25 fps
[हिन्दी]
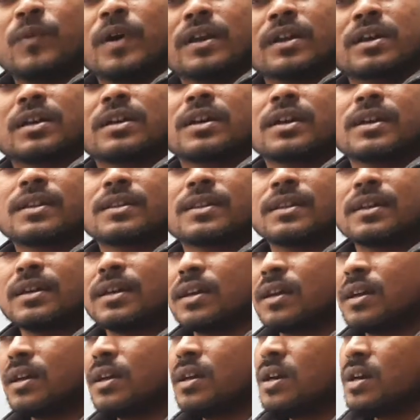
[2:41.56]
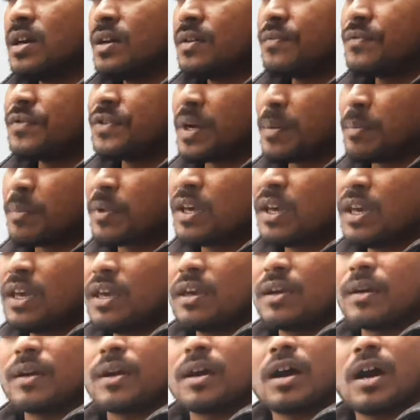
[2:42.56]
वर्क करते हैं जबकि
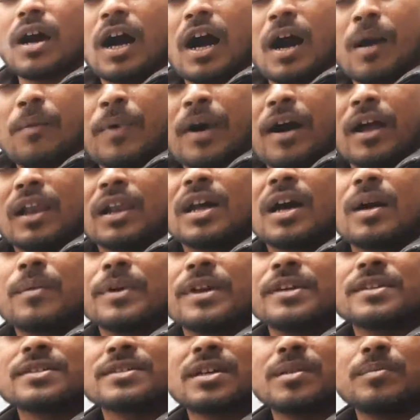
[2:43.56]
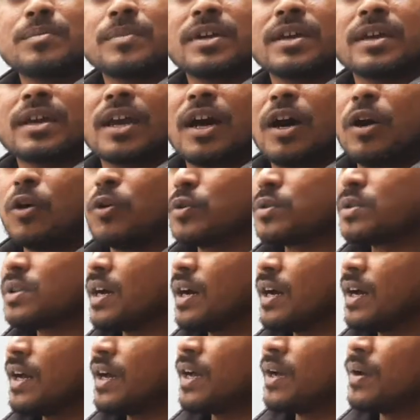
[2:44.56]
अमालगामेशन में क्या होता
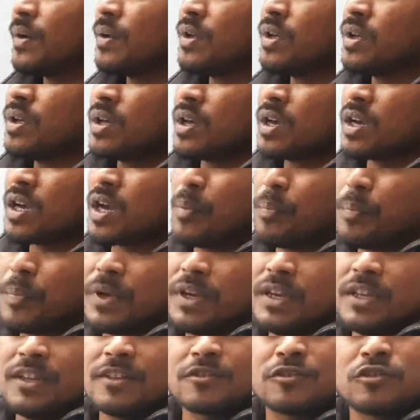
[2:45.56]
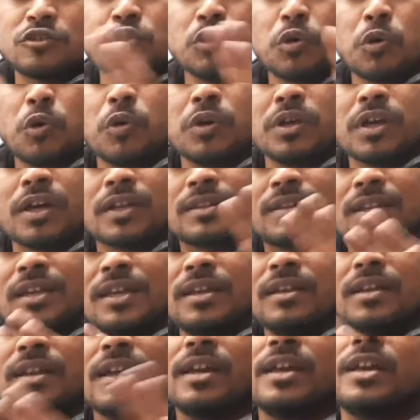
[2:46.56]
है कंपनीज दो या
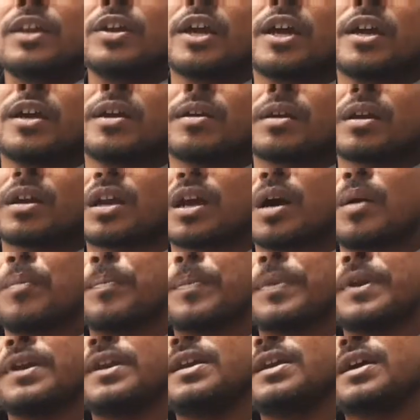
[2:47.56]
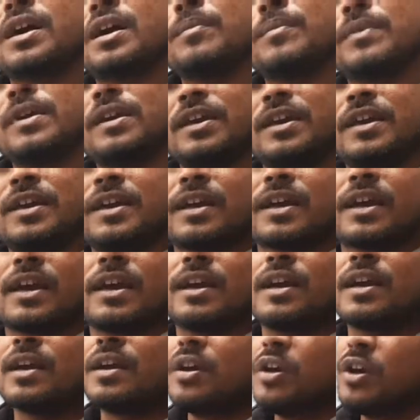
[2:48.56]
तीन नहीं हैं कंपनी अब एक
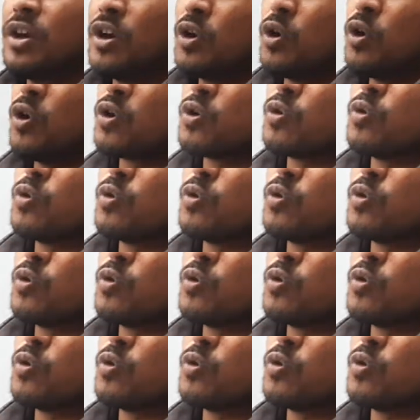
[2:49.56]
है और